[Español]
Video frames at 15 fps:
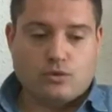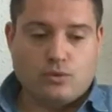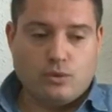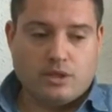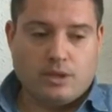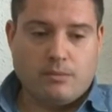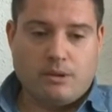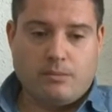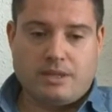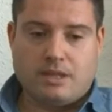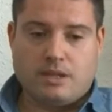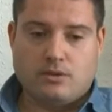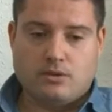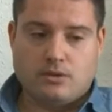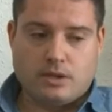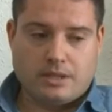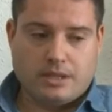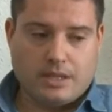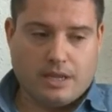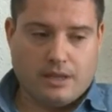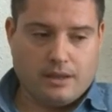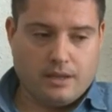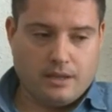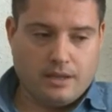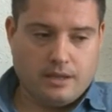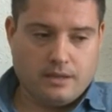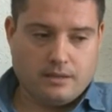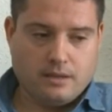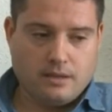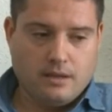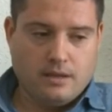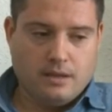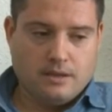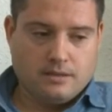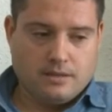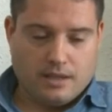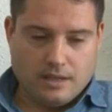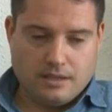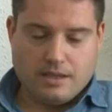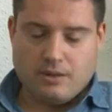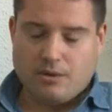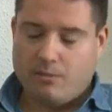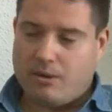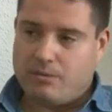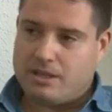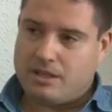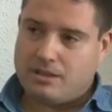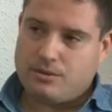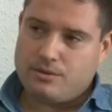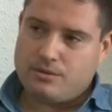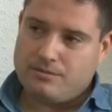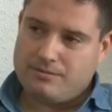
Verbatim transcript: clubes emblemáticos lo que tienen que hacer es seguir siendo emblemáticos.